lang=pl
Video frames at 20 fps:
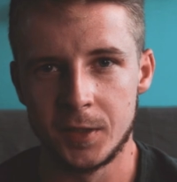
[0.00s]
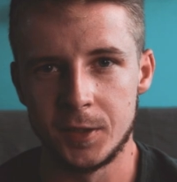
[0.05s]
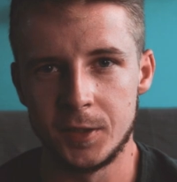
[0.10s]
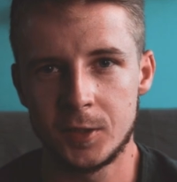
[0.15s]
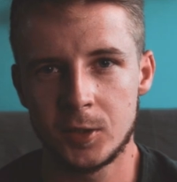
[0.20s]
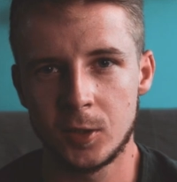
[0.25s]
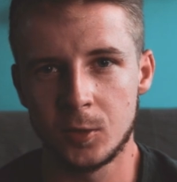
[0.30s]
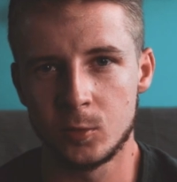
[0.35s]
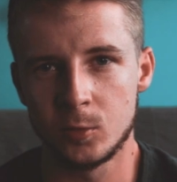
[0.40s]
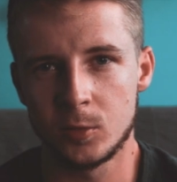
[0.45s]

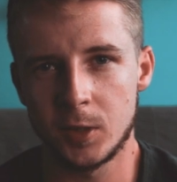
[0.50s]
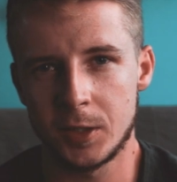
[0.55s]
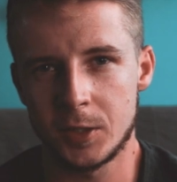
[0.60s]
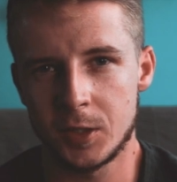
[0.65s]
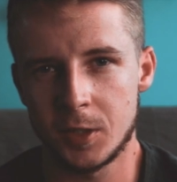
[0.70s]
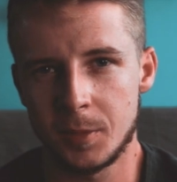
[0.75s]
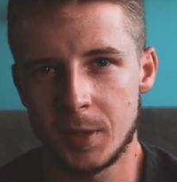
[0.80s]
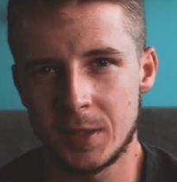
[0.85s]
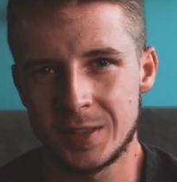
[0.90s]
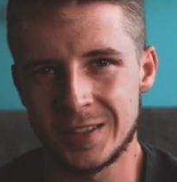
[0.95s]
ISO tutaj
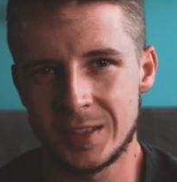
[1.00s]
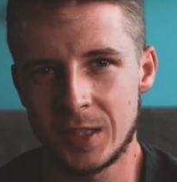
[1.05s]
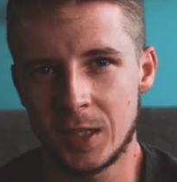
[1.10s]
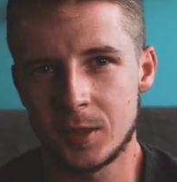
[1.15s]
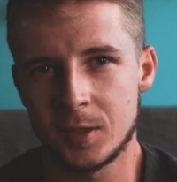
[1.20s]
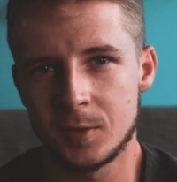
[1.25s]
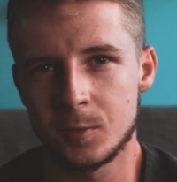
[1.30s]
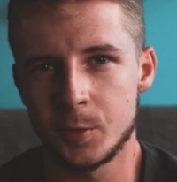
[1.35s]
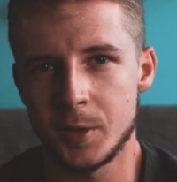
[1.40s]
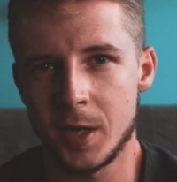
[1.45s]
trzeba
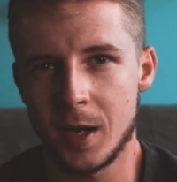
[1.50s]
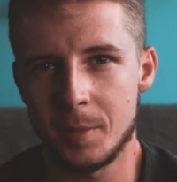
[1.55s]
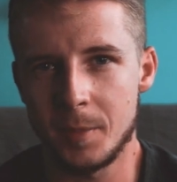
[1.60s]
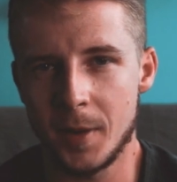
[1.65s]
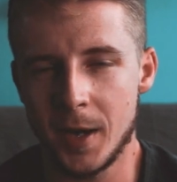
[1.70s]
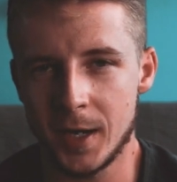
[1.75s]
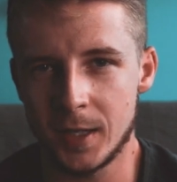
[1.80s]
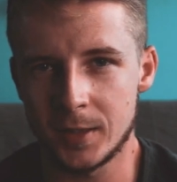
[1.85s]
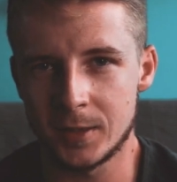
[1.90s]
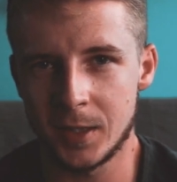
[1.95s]
znać swój
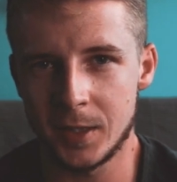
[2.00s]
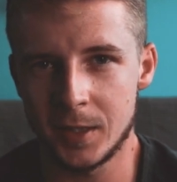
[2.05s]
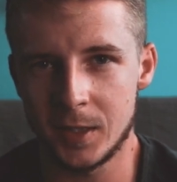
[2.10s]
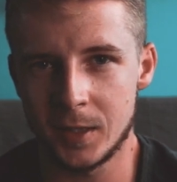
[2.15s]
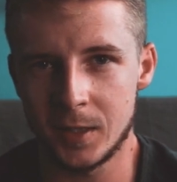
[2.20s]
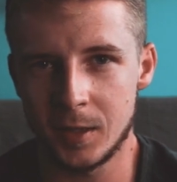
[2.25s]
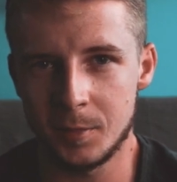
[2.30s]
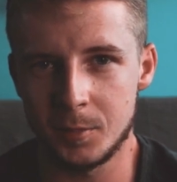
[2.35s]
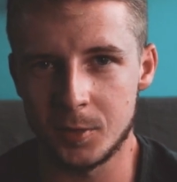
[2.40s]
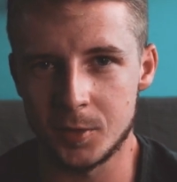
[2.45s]
aparat, na
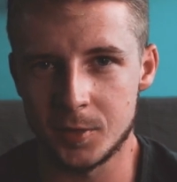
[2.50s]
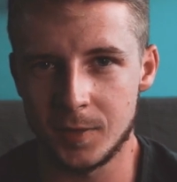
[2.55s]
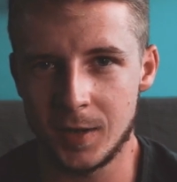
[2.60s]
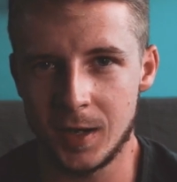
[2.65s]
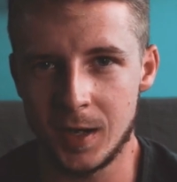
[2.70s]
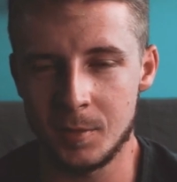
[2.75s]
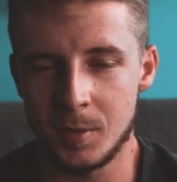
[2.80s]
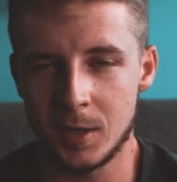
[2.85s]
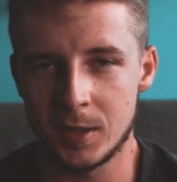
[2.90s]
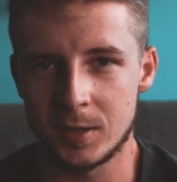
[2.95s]
ile nam
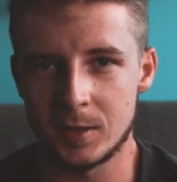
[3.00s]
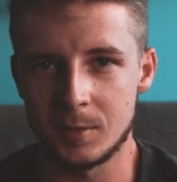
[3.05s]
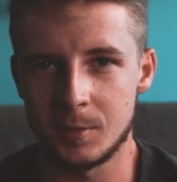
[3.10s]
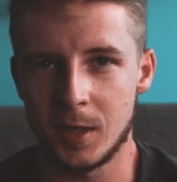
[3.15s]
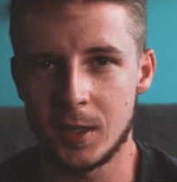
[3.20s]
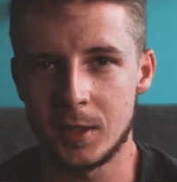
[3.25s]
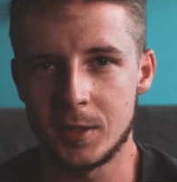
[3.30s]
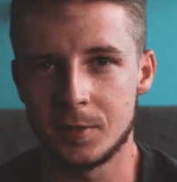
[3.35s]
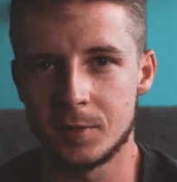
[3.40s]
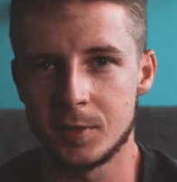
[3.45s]
pozwala
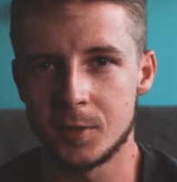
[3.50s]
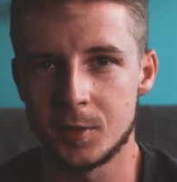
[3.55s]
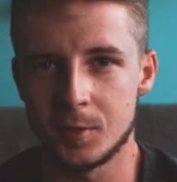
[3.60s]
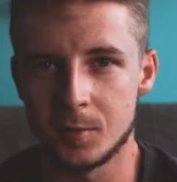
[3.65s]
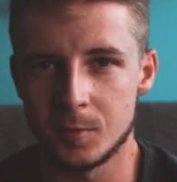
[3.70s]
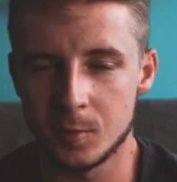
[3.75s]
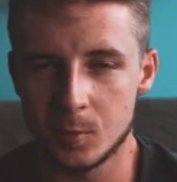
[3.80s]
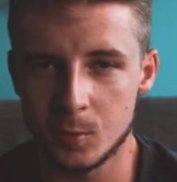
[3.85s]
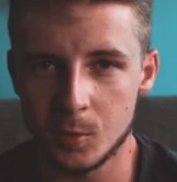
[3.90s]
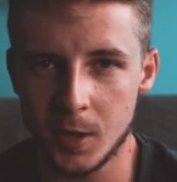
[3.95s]
maksymalnie
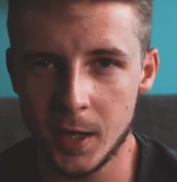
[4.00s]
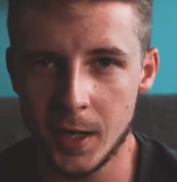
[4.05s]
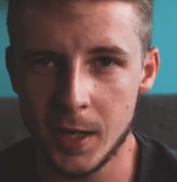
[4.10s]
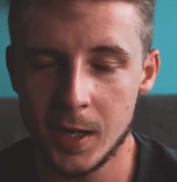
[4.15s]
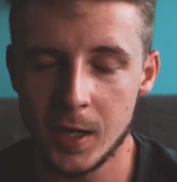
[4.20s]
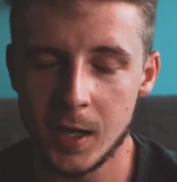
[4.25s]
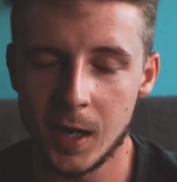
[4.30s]
wyjść w górę,